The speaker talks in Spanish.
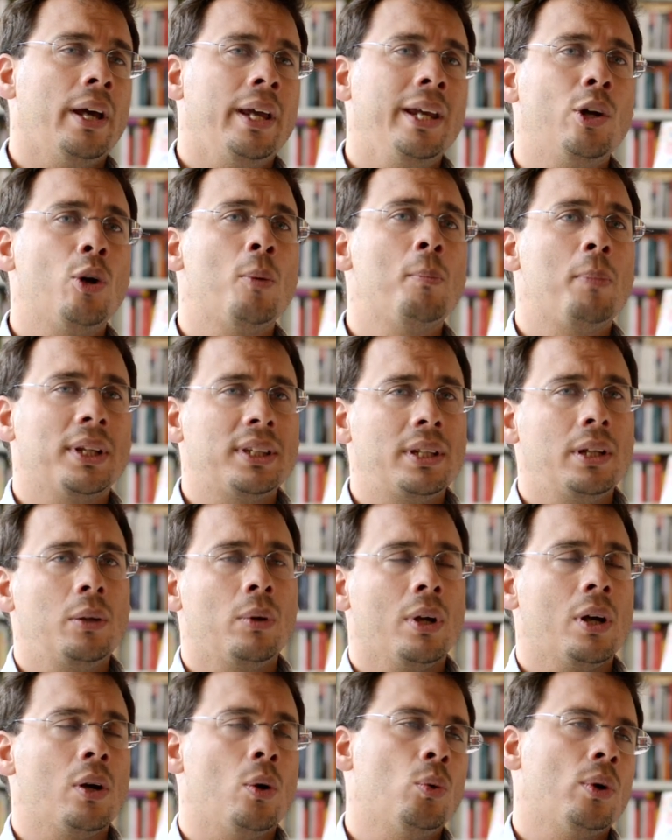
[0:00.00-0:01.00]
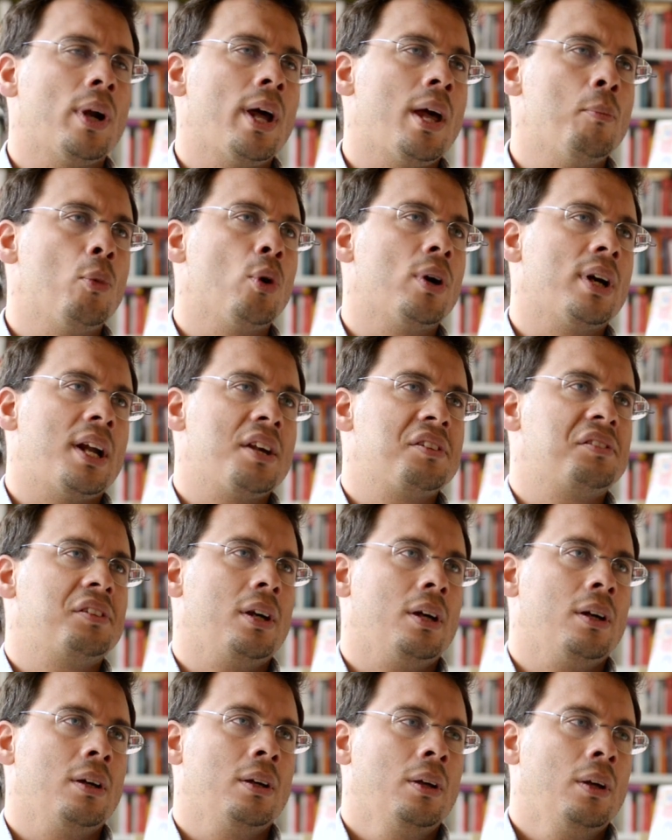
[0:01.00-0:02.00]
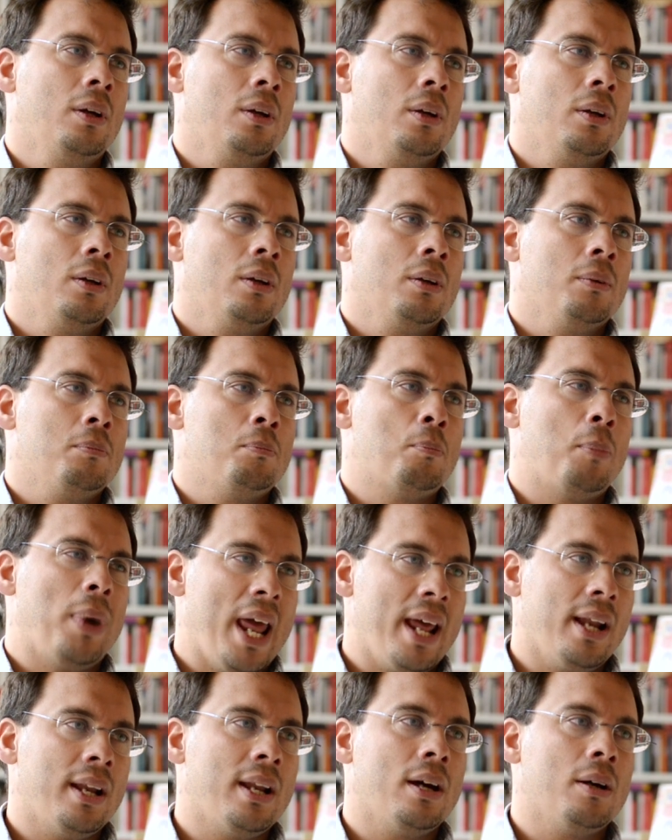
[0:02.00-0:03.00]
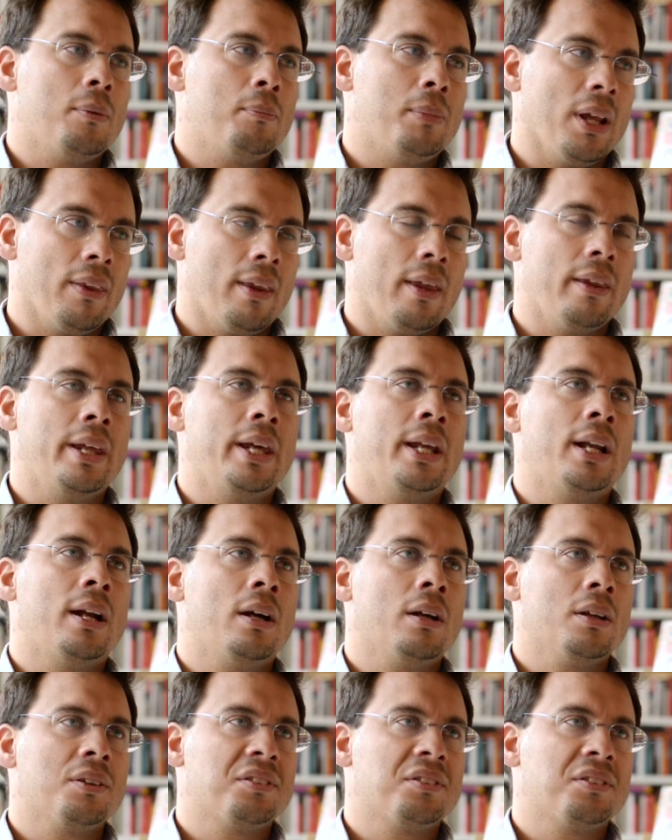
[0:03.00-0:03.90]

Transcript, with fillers: es incompatible con una democracia plena, verdadera,